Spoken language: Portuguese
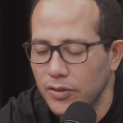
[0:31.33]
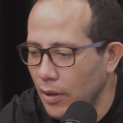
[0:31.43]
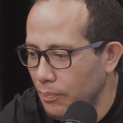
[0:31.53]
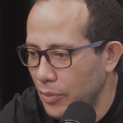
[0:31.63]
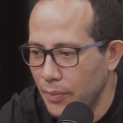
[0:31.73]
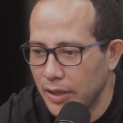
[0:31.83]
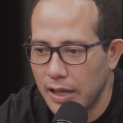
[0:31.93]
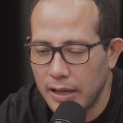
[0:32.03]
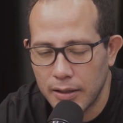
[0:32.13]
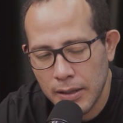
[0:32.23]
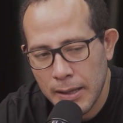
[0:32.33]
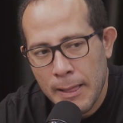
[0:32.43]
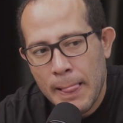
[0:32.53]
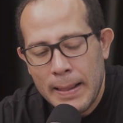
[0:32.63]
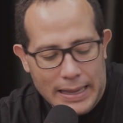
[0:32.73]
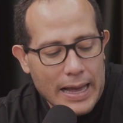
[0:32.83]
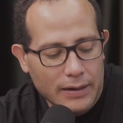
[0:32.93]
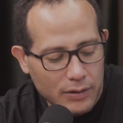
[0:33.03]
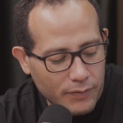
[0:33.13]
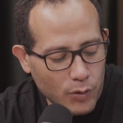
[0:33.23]
conheciam a prima dela.
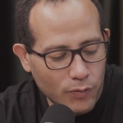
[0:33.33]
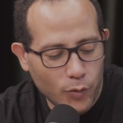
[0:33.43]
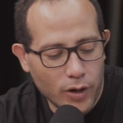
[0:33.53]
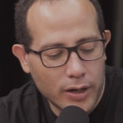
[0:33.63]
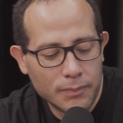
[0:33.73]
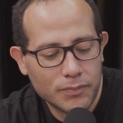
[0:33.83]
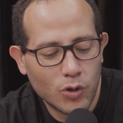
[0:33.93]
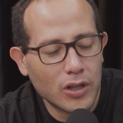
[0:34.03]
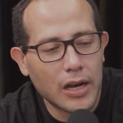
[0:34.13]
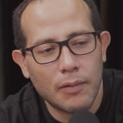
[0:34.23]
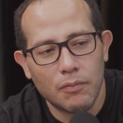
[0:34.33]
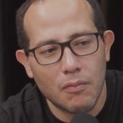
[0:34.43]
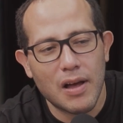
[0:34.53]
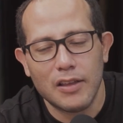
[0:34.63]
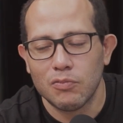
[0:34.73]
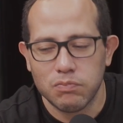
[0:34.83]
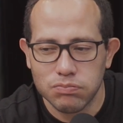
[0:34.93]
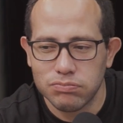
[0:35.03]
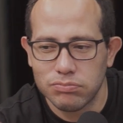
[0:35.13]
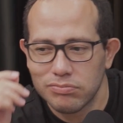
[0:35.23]
Cara, eu levei um fora. Quando era mais.
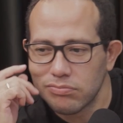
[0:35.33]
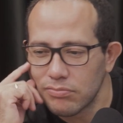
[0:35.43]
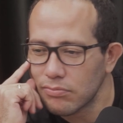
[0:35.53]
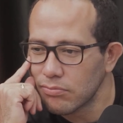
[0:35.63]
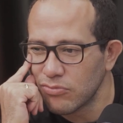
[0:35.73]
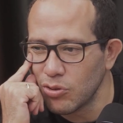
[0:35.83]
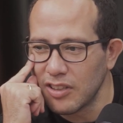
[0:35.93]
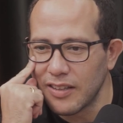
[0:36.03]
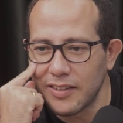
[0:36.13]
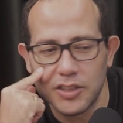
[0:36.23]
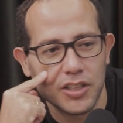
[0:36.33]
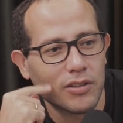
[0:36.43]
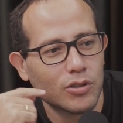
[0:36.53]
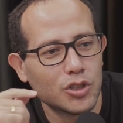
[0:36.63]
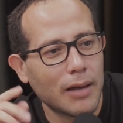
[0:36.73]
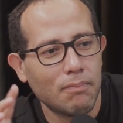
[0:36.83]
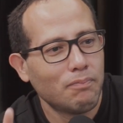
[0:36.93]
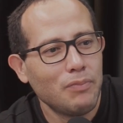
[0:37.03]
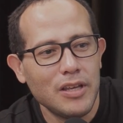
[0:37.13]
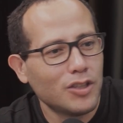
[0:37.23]
Tinha uns 17 anos, eu tinha
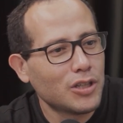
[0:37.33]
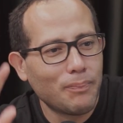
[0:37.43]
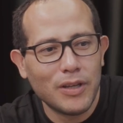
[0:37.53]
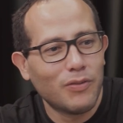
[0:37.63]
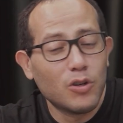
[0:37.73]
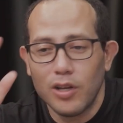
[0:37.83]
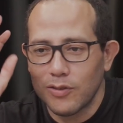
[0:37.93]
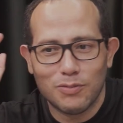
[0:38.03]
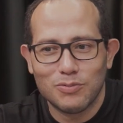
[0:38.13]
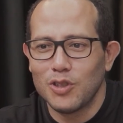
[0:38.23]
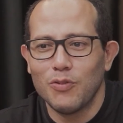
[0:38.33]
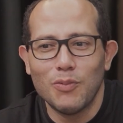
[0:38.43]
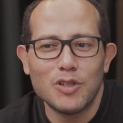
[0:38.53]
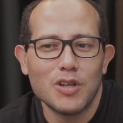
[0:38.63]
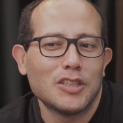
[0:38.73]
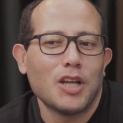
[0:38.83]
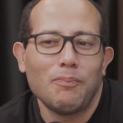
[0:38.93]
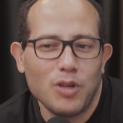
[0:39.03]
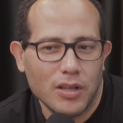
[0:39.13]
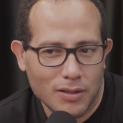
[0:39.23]
pira em japinha. Falei, nossa, um dia eu vou beijar uma
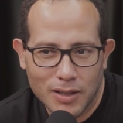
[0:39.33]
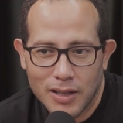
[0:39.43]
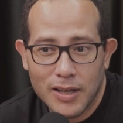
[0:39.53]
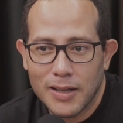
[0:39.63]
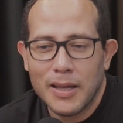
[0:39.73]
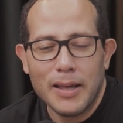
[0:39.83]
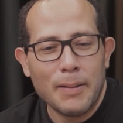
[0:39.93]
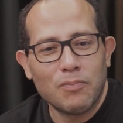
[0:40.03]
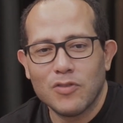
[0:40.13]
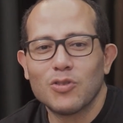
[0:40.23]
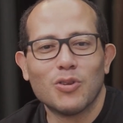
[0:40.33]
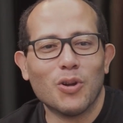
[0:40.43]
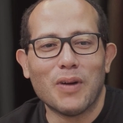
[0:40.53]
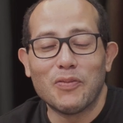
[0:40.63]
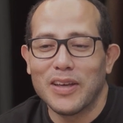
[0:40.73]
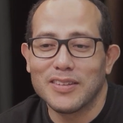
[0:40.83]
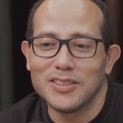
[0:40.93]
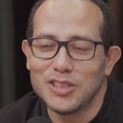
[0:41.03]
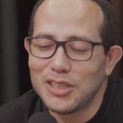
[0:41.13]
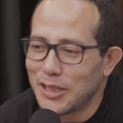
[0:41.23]
japinha. Tô numa
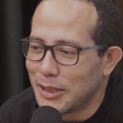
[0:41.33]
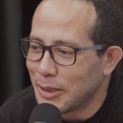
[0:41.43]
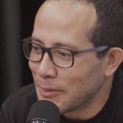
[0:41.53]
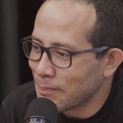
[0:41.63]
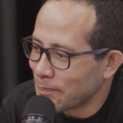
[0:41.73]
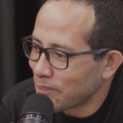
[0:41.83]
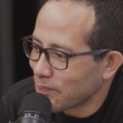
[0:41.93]
festa de.